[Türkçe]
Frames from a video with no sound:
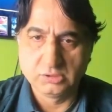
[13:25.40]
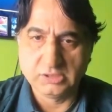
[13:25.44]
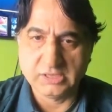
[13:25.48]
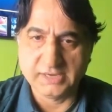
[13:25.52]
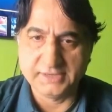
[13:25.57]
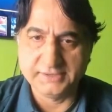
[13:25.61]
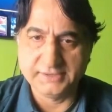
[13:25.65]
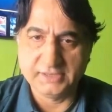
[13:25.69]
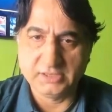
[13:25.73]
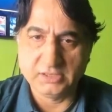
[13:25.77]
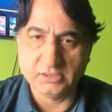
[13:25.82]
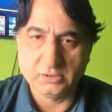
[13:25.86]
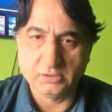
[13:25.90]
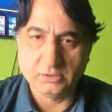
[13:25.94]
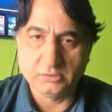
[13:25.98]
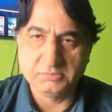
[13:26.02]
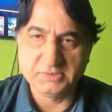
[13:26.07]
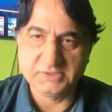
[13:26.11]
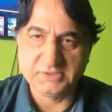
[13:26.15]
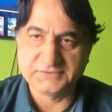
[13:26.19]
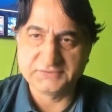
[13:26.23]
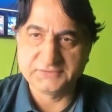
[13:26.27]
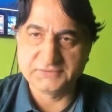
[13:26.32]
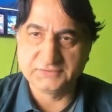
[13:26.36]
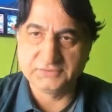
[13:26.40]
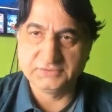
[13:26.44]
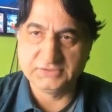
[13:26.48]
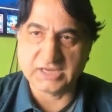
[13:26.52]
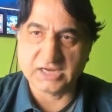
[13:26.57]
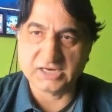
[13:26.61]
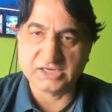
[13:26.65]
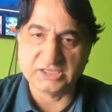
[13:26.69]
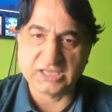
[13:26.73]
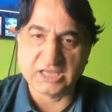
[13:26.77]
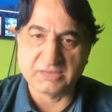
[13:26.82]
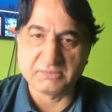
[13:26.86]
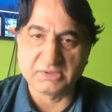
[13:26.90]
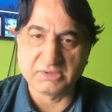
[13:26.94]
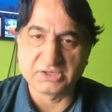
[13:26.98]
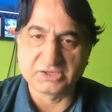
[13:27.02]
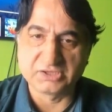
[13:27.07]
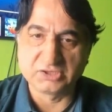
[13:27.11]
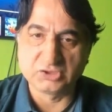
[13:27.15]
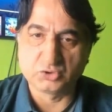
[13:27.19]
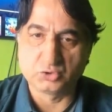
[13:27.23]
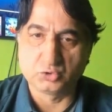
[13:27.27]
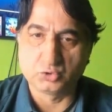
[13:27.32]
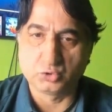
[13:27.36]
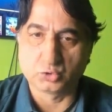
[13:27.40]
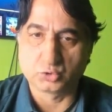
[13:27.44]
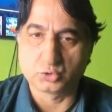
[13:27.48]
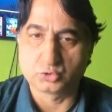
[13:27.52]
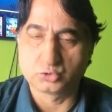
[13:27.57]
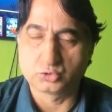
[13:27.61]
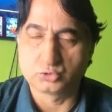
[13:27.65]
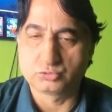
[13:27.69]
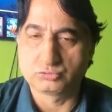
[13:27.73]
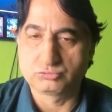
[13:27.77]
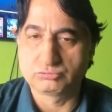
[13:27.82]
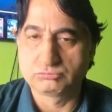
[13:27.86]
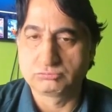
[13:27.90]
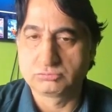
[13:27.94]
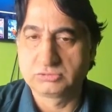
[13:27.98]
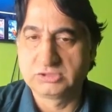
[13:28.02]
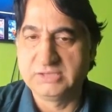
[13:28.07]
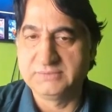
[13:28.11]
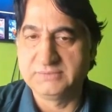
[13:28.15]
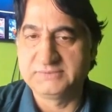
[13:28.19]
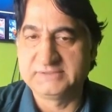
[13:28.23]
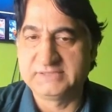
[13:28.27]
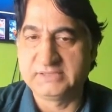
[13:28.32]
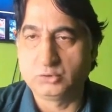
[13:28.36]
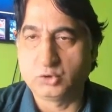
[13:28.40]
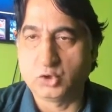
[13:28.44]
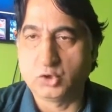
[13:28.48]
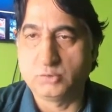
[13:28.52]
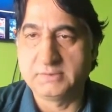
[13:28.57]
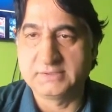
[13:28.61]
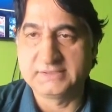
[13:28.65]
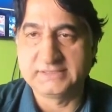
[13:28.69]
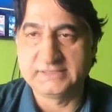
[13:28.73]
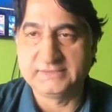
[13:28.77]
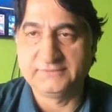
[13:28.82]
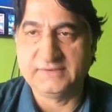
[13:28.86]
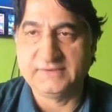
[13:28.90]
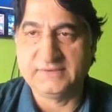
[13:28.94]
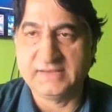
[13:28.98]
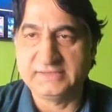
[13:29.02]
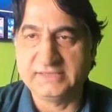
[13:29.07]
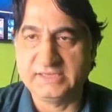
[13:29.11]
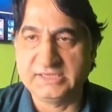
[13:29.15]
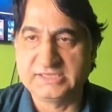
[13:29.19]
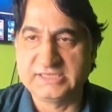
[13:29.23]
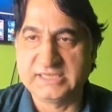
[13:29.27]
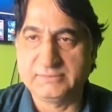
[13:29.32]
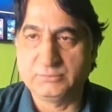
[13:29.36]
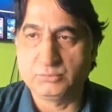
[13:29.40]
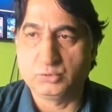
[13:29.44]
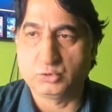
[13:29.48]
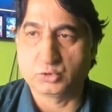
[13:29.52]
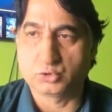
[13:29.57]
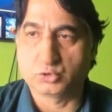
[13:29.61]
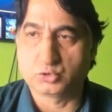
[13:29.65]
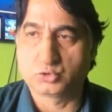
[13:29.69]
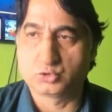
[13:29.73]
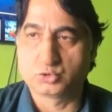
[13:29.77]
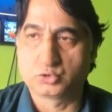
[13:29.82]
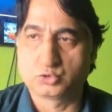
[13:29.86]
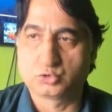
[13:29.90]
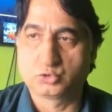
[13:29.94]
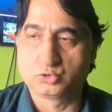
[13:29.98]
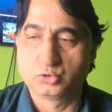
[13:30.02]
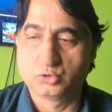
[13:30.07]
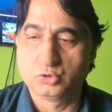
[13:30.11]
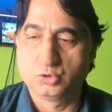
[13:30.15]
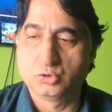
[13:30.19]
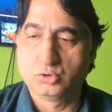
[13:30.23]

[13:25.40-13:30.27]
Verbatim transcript: Yani biz yargılanmalarını istiyoruz. Kimsenin ölmesini falan da istemiyoruz.